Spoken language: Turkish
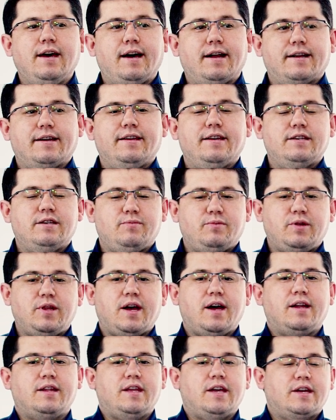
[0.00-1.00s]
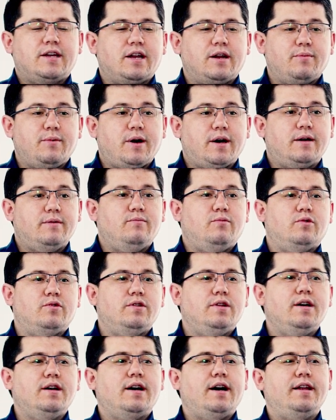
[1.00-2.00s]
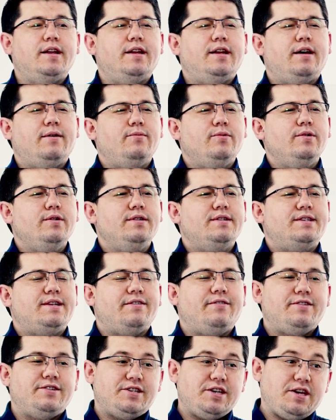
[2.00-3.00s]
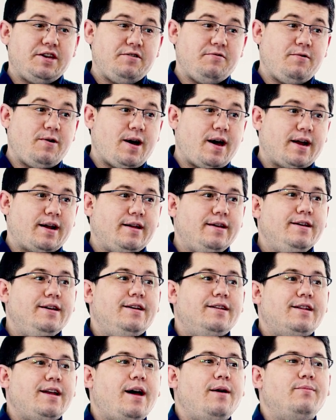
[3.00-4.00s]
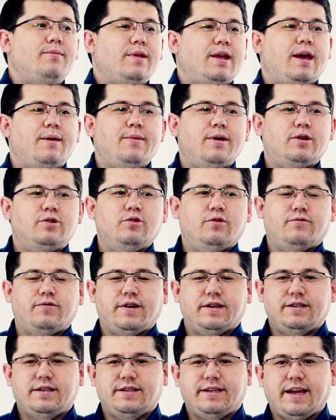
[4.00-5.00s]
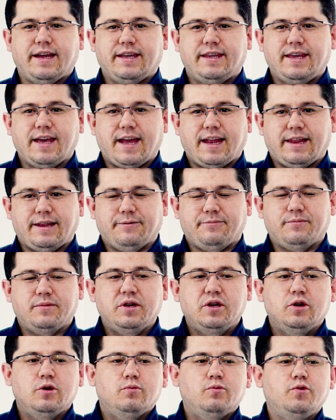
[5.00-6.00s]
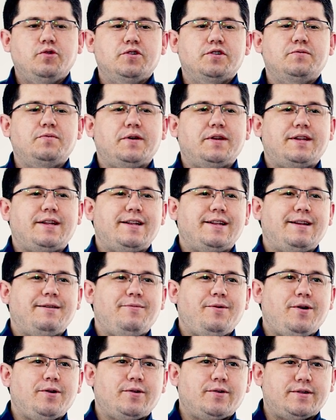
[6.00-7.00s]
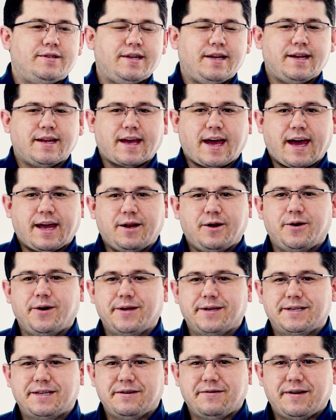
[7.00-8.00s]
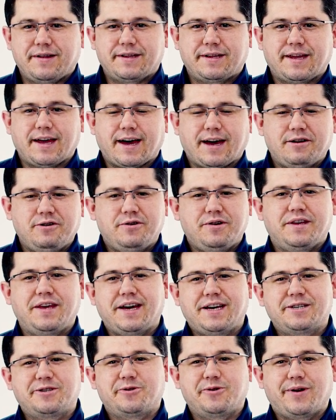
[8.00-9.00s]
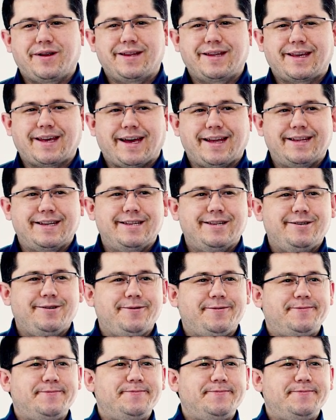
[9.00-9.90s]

arkadaşı bir daha tekrar bakın burada. Kaynanamın seveceği var. Tam da yemek sofrası denk geldim. Bu Özbek dilde var ki senin kaynanang sevadikken, kaynanang aşkı var ediken dedik ki.